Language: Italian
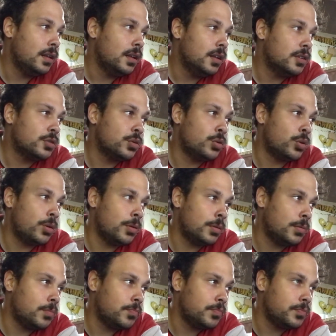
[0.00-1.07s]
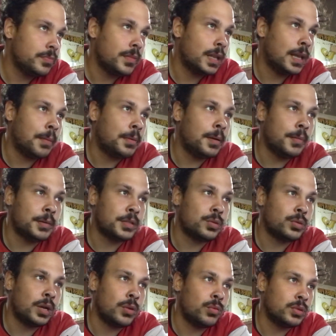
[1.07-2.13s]
Sono la prima
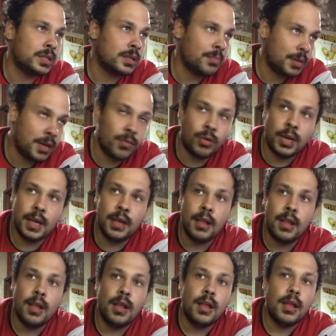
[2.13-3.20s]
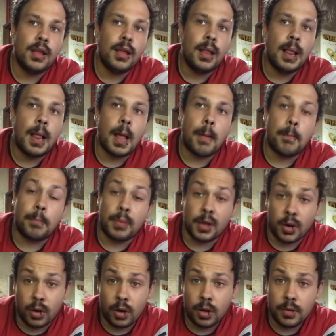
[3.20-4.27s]
persona consapevole,
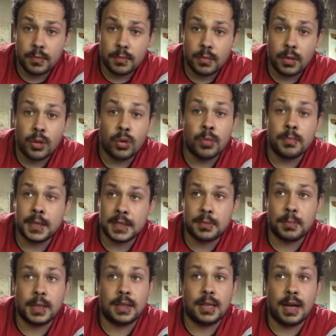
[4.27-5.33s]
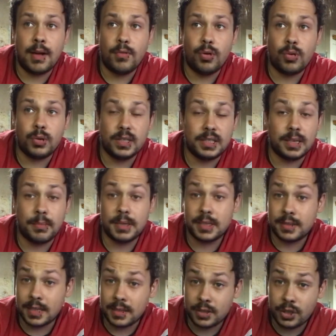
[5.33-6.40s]
però non mi aspettavo questa
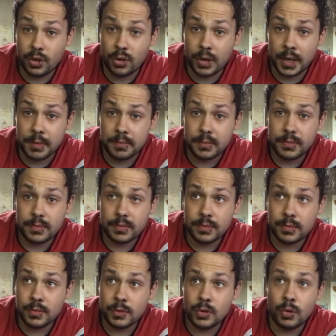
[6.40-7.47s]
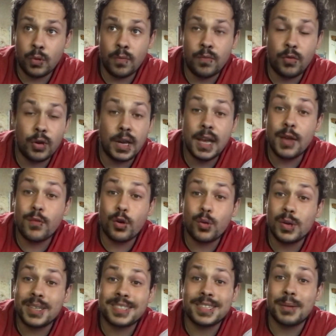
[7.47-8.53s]
prestazione. Non volevo
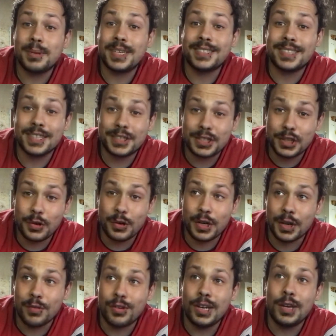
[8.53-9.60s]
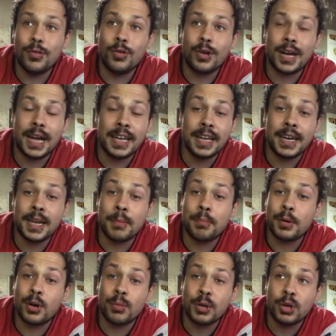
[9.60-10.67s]
questa prestazione, volevo un Cagliari che
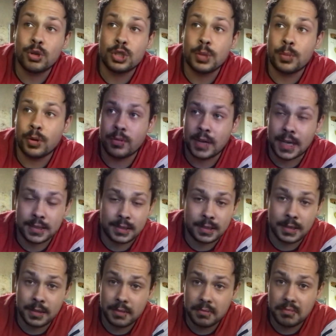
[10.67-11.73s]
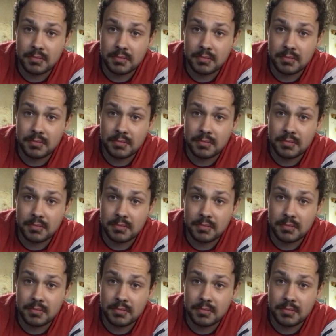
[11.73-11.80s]
perlomeno ci provasse,